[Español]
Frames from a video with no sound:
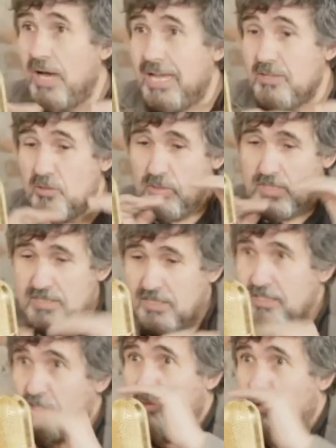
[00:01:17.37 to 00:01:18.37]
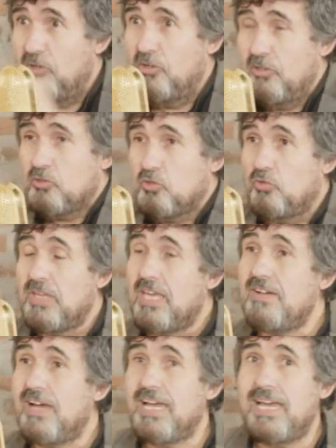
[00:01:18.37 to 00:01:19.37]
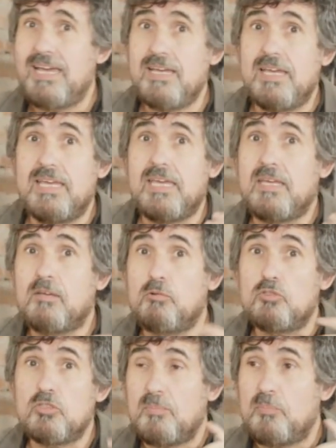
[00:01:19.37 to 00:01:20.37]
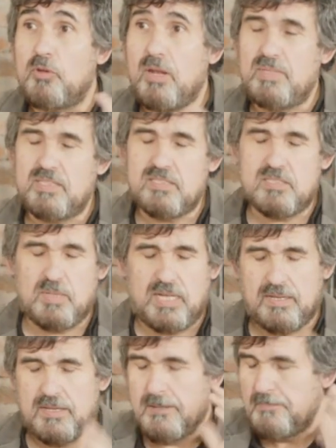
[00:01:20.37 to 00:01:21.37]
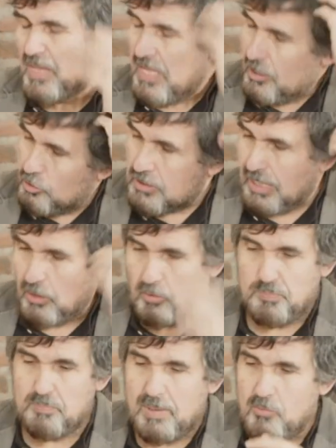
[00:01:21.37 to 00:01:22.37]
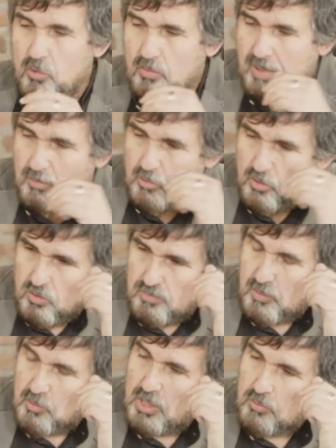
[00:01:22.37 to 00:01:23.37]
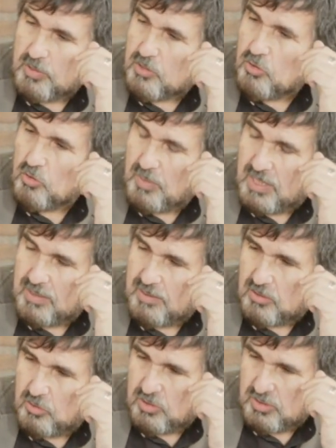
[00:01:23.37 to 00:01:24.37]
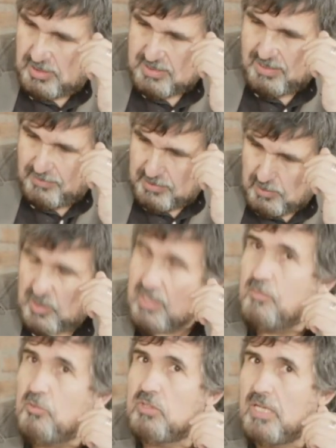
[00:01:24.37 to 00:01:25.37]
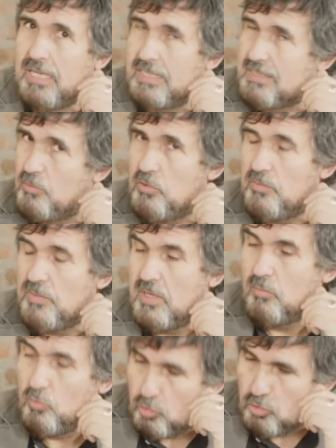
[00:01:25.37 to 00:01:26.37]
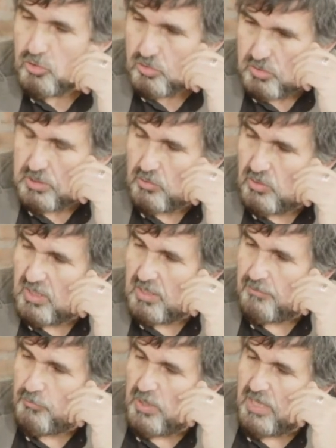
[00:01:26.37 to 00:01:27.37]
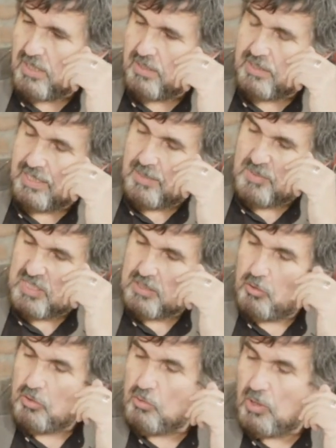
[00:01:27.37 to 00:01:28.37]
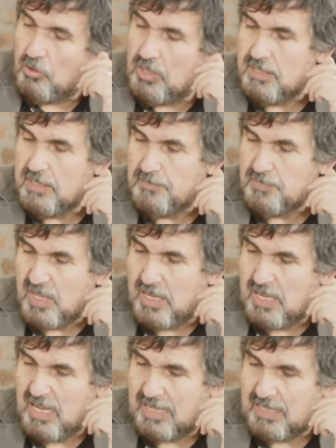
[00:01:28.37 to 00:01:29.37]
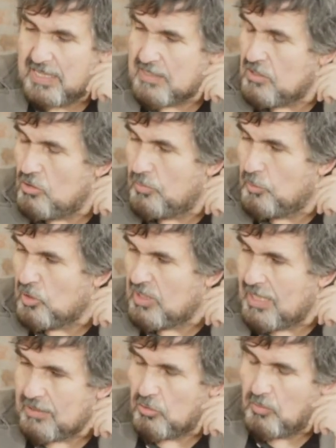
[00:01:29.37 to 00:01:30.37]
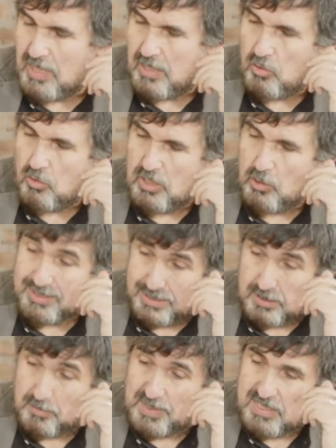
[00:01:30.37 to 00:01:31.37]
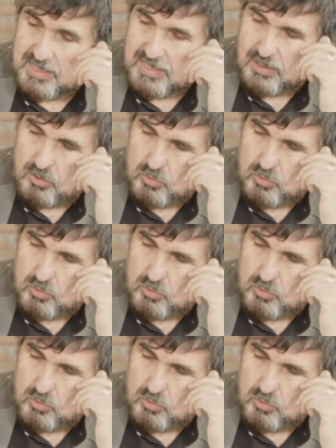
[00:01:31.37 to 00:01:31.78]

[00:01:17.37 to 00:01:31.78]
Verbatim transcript: años una cierta como subidas y bajadas, e incluso temporalmente similares. Mm. Gonzalo, vamos, vamos, vamos a lo nuestro, nos interesaba, te pedimos, te agradecemos mucho, te lo dije fuera de cámara, te lo digo ahora, eh, agradecido porque has tomado y lo has explicitado